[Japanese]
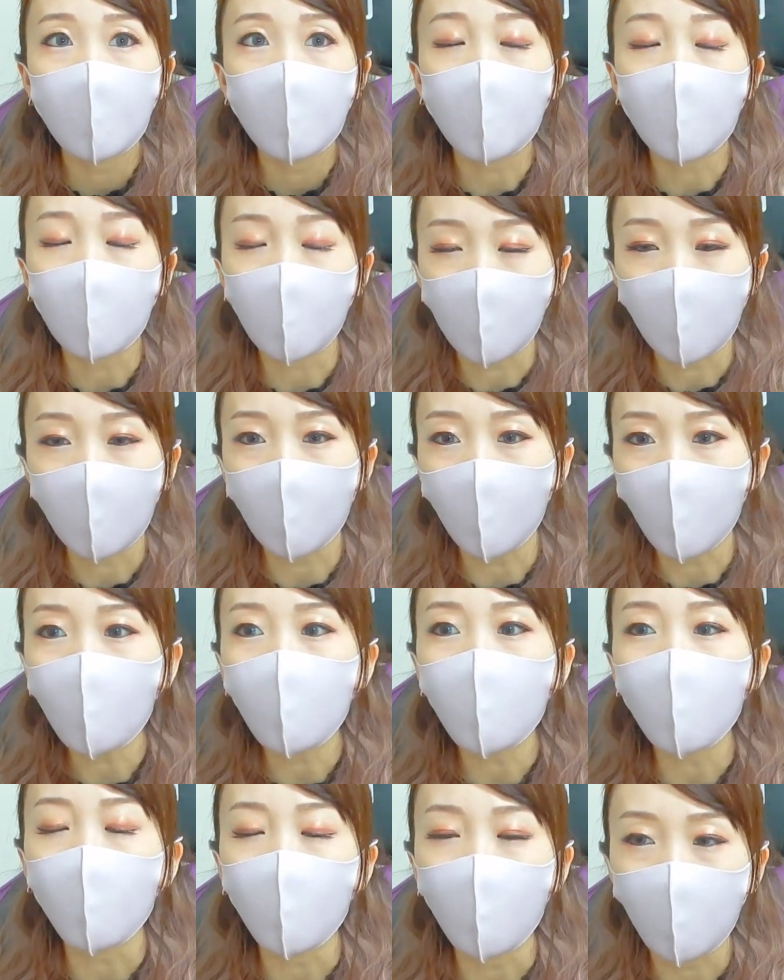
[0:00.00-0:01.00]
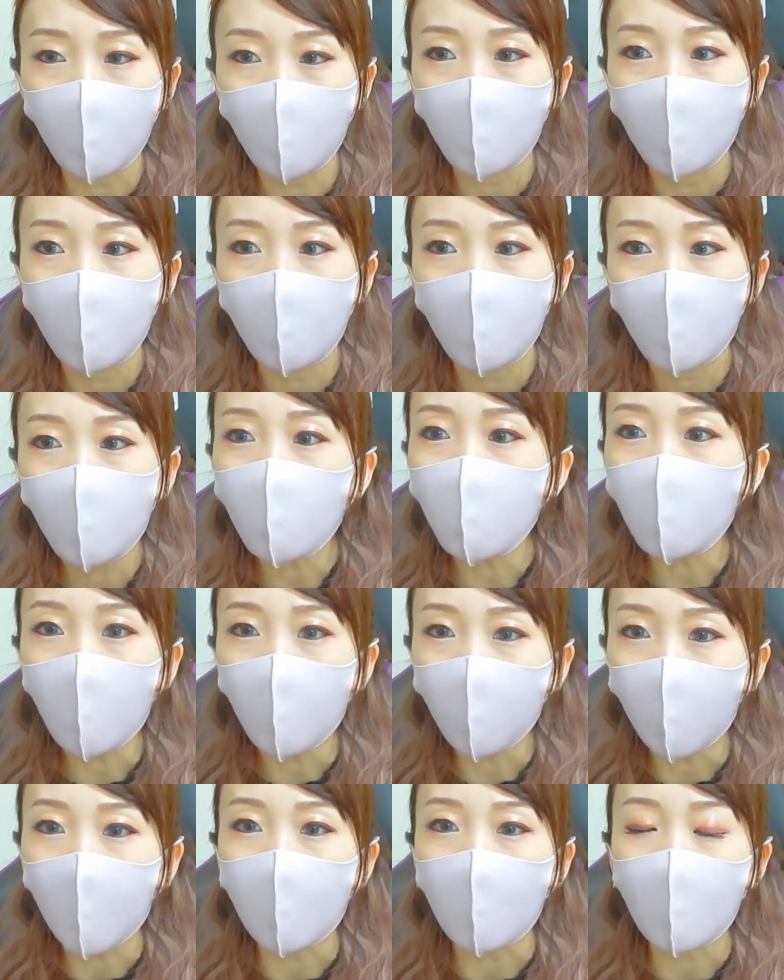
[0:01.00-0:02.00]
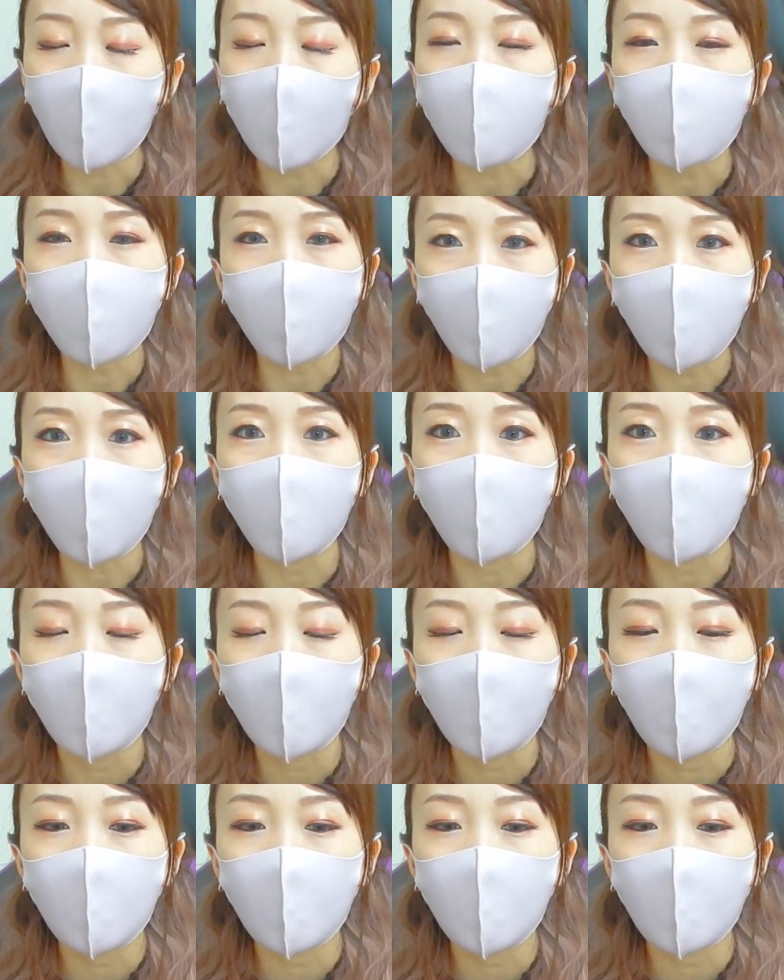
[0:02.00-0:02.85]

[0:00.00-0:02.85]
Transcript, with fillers: やっていこうと思うそうすれば多分